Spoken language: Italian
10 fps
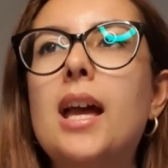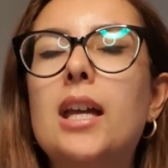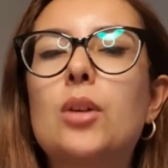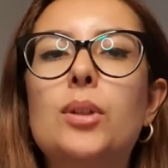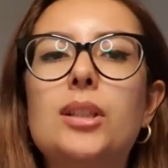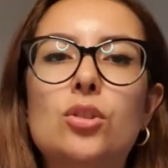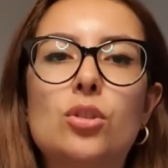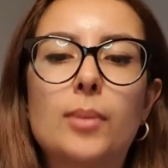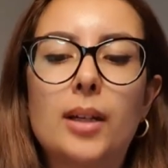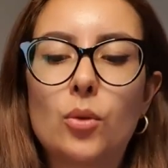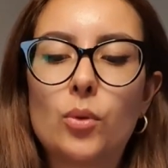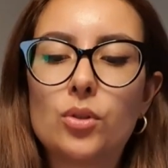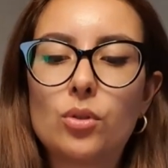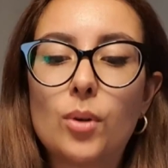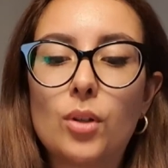e quindi insomma in
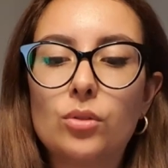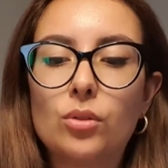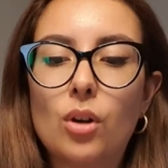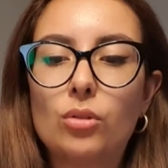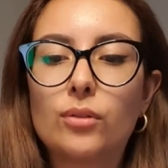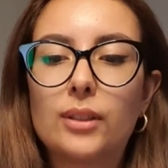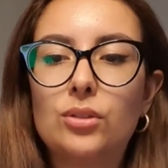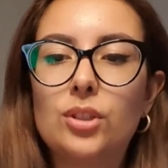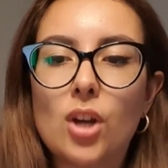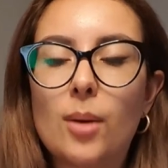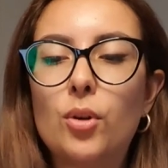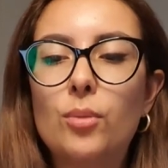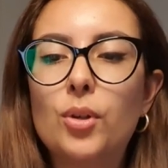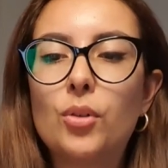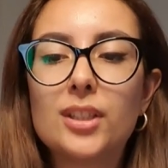questo modo ho trovato diciamo il
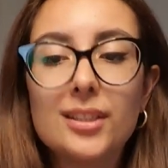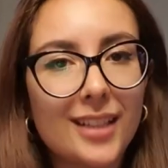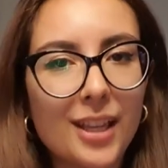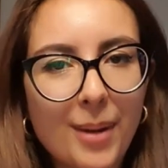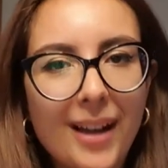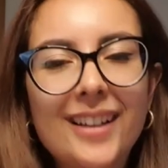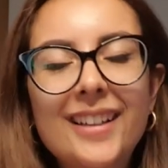mio sistema